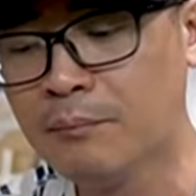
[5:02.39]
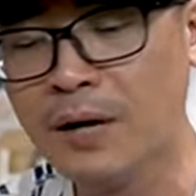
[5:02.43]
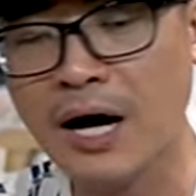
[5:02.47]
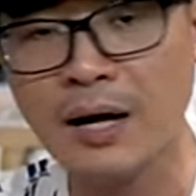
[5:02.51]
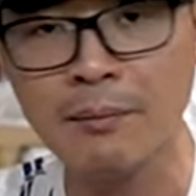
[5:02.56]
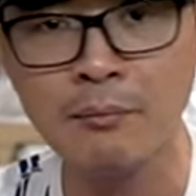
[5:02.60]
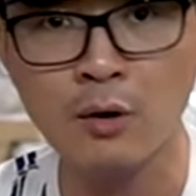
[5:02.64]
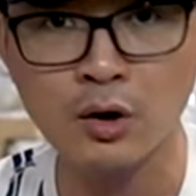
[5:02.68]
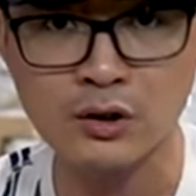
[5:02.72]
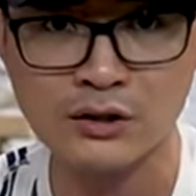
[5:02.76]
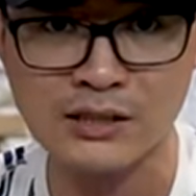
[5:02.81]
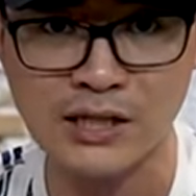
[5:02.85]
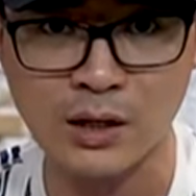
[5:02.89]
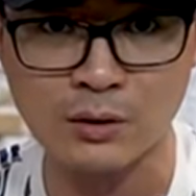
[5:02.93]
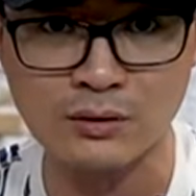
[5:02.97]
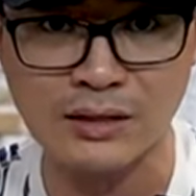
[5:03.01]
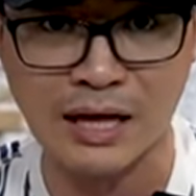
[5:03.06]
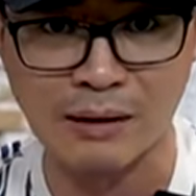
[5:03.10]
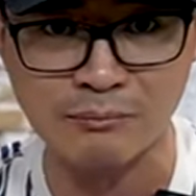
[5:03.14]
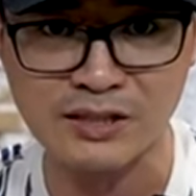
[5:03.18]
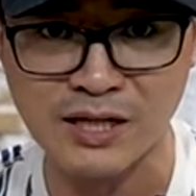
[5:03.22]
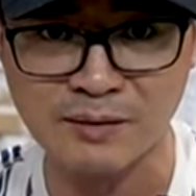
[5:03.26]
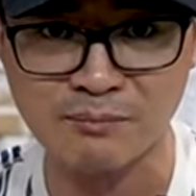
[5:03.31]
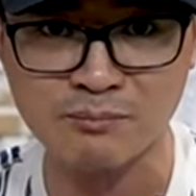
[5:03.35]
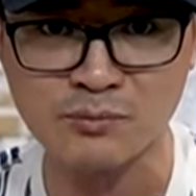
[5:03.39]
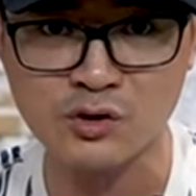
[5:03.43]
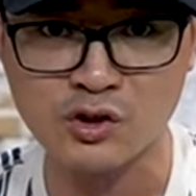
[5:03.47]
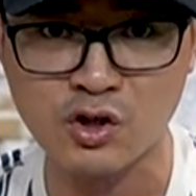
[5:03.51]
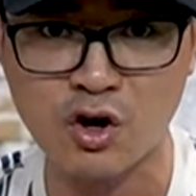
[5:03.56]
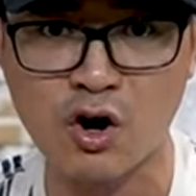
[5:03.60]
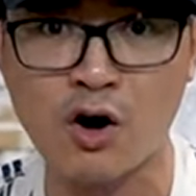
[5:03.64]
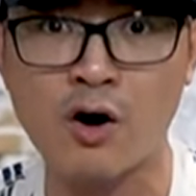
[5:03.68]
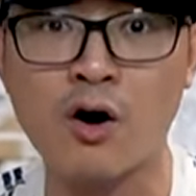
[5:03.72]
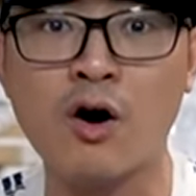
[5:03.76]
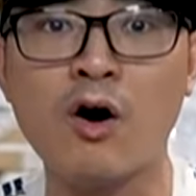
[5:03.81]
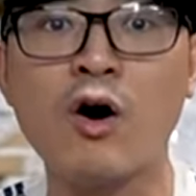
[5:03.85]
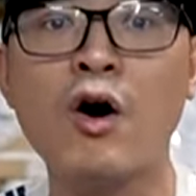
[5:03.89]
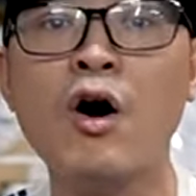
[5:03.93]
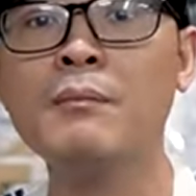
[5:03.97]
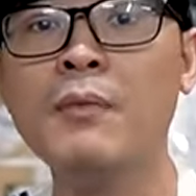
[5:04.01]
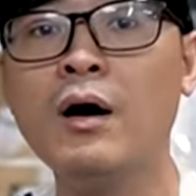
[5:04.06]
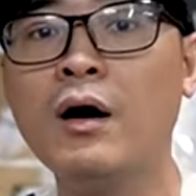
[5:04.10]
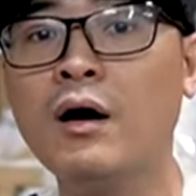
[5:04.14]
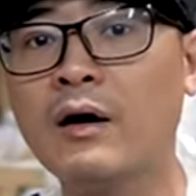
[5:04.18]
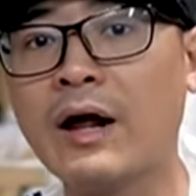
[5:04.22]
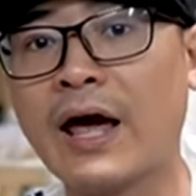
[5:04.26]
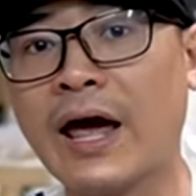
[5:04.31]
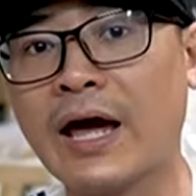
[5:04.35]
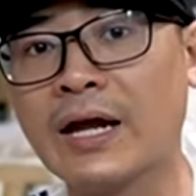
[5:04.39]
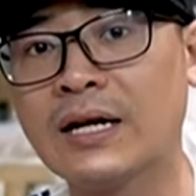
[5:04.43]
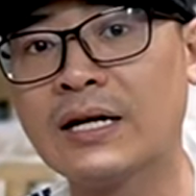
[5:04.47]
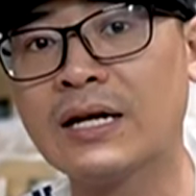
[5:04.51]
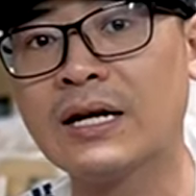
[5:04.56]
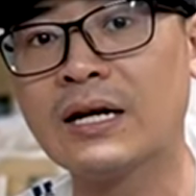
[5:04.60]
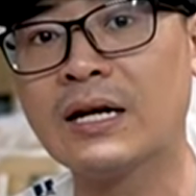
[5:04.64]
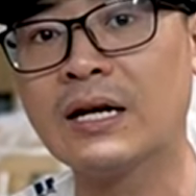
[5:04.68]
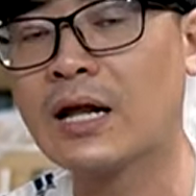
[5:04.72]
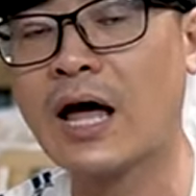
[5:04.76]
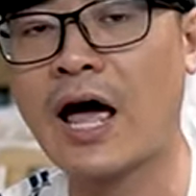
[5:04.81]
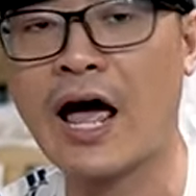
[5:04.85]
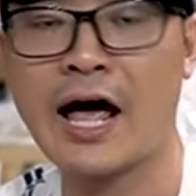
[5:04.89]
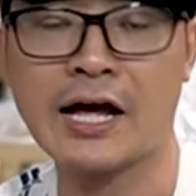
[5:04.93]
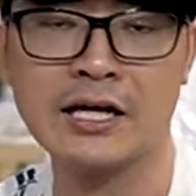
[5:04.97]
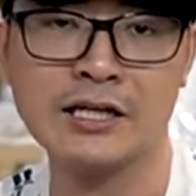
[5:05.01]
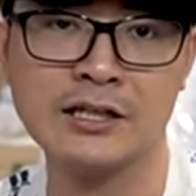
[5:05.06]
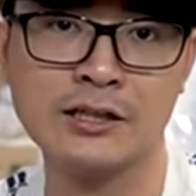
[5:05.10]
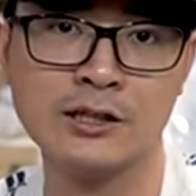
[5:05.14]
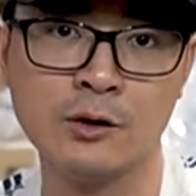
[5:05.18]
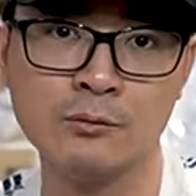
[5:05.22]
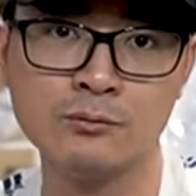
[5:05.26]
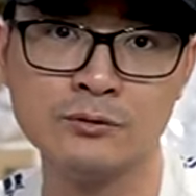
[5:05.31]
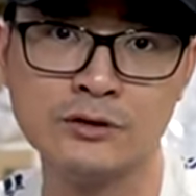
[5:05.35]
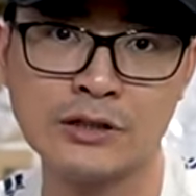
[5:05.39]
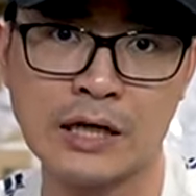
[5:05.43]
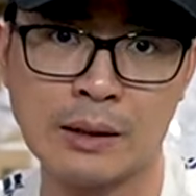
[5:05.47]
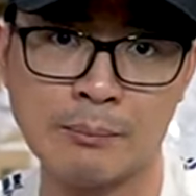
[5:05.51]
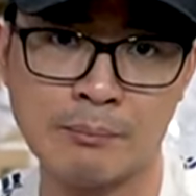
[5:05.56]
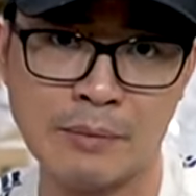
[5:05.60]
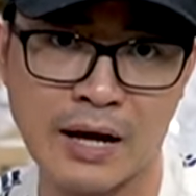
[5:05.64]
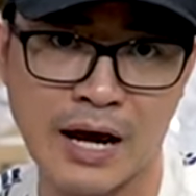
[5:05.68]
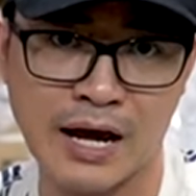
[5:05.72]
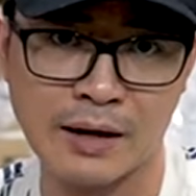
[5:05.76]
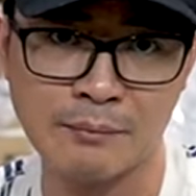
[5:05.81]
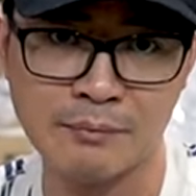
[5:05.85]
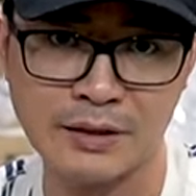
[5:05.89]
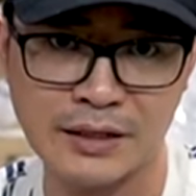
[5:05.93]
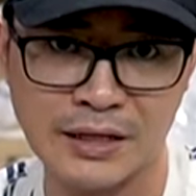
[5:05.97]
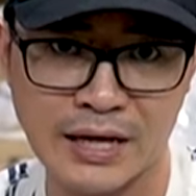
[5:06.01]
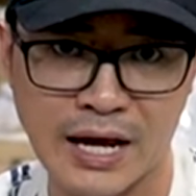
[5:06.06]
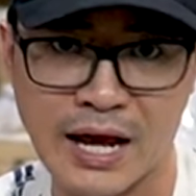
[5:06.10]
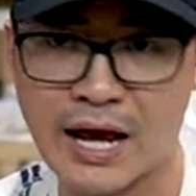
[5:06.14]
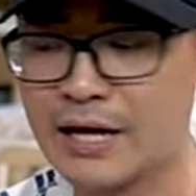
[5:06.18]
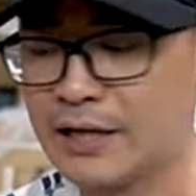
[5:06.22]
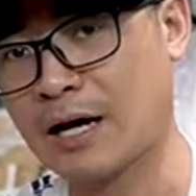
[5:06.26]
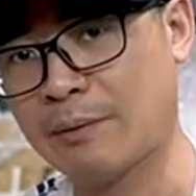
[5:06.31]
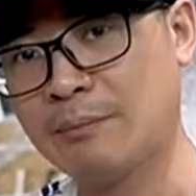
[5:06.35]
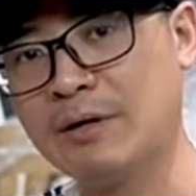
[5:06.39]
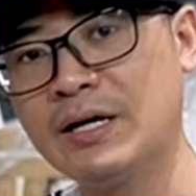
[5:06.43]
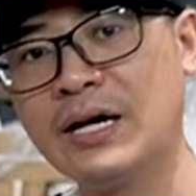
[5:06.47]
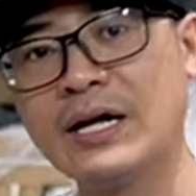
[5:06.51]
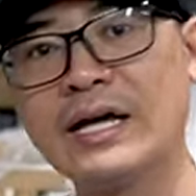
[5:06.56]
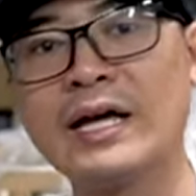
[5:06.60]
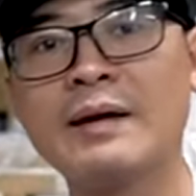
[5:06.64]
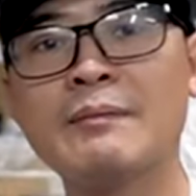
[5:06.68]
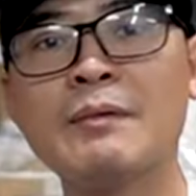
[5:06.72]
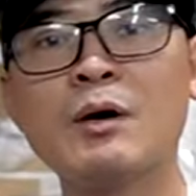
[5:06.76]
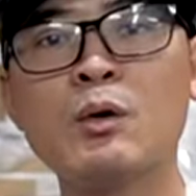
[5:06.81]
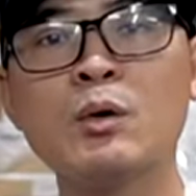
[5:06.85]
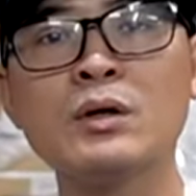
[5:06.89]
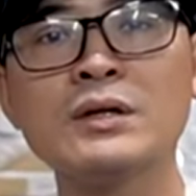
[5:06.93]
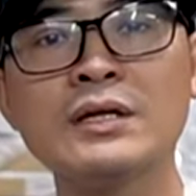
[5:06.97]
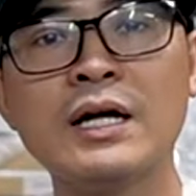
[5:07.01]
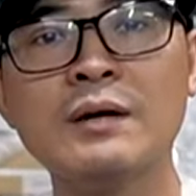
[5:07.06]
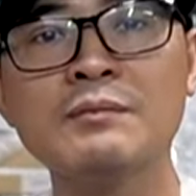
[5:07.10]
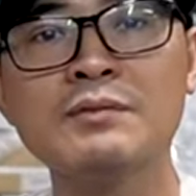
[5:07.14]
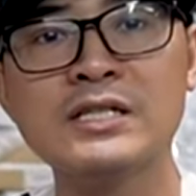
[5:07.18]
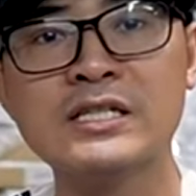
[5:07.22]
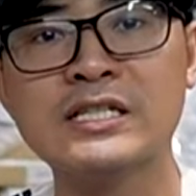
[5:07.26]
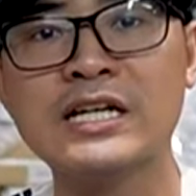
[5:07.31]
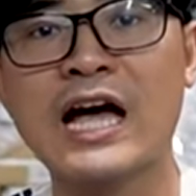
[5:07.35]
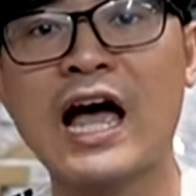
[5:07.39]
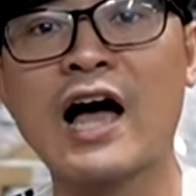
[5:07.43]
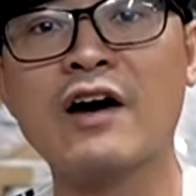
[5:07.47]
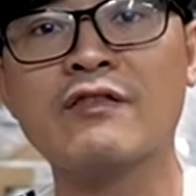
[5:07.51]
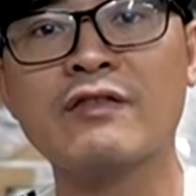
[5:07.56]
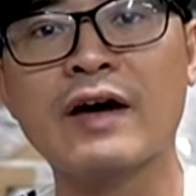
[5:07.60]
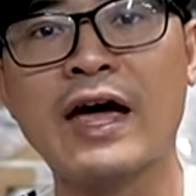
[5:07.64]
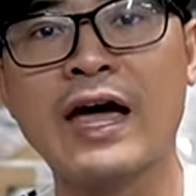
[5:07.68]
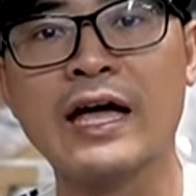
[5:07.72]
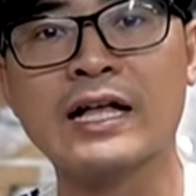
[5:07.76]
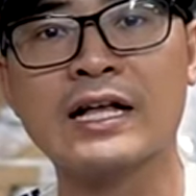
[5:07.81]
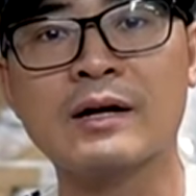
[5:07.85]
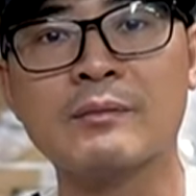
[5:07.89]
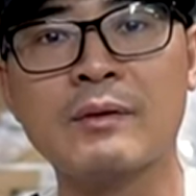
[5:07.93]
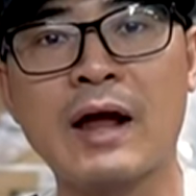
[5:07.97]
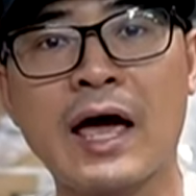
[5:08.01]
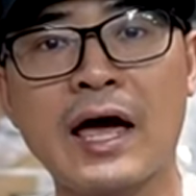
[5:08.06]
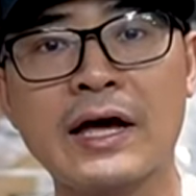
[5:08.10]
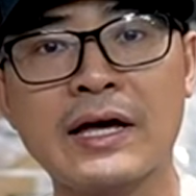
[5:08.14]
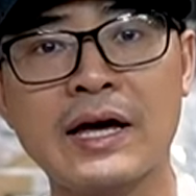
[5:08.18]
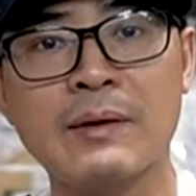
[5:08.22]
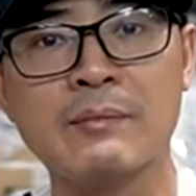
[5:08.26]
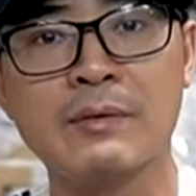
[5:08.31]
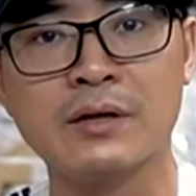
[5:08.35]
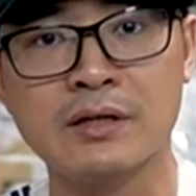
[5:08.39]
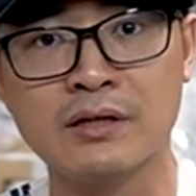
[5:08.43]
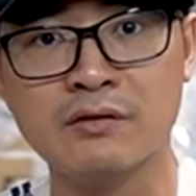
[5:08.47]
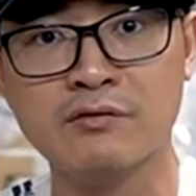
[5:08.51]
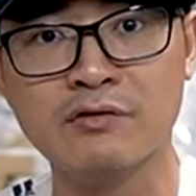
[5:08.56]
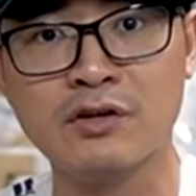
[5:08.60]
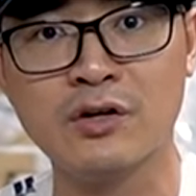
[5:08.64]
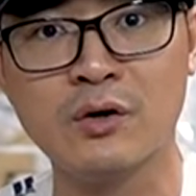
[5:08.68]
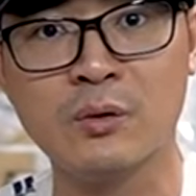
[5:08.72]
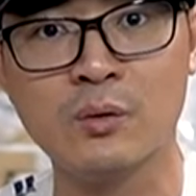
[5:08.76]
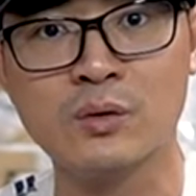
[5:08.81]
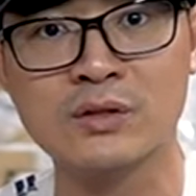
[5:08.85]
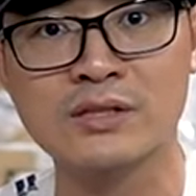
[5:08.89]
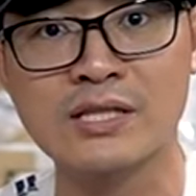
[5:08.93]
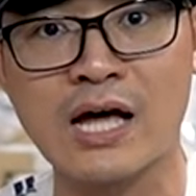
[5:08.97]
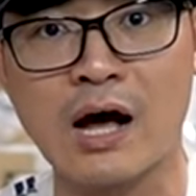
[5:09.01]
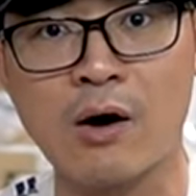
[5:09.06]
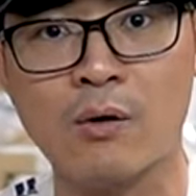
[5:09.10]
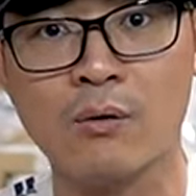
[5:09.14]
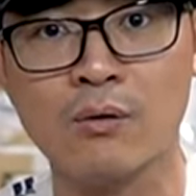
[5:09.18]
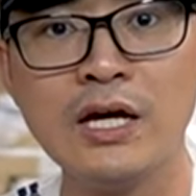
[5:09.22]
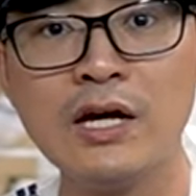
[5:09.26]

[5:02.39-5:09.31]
11.800.000 cho model 2022. Cảm ơn anh em đã quan tâm. Xin chào và hẹn gặp lại anh em ở những video lần sau.